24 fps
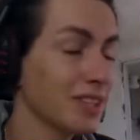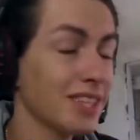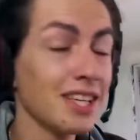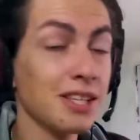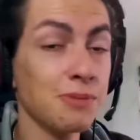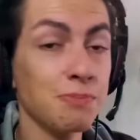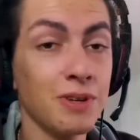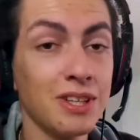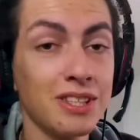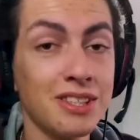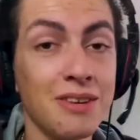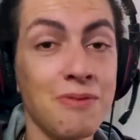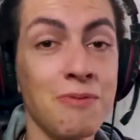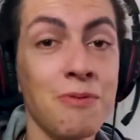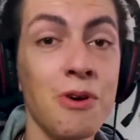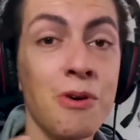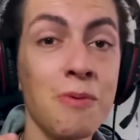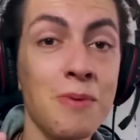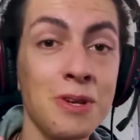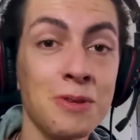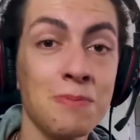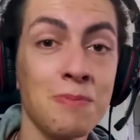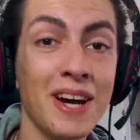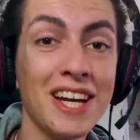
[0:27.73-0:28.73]
das
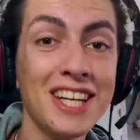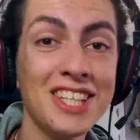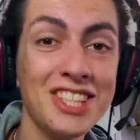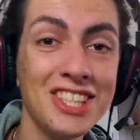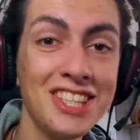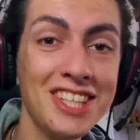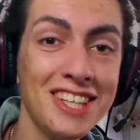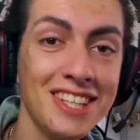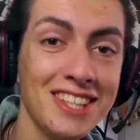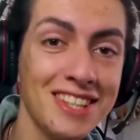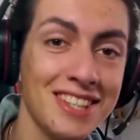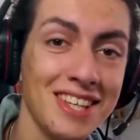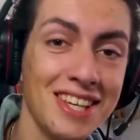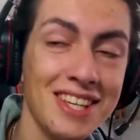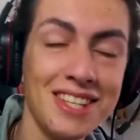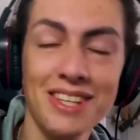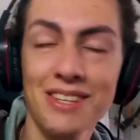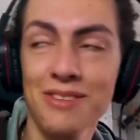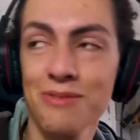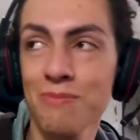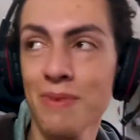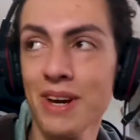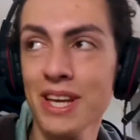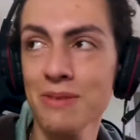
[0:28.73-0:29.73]
plataformas mais
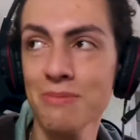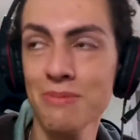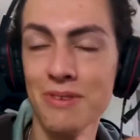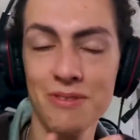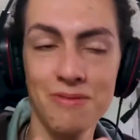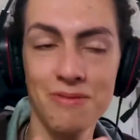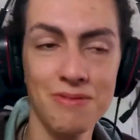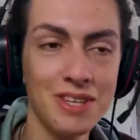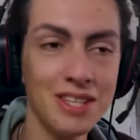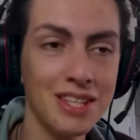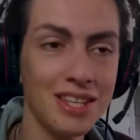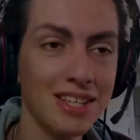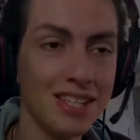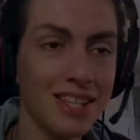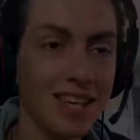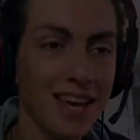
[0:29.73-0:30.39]
gigantescas, mais bem-vindas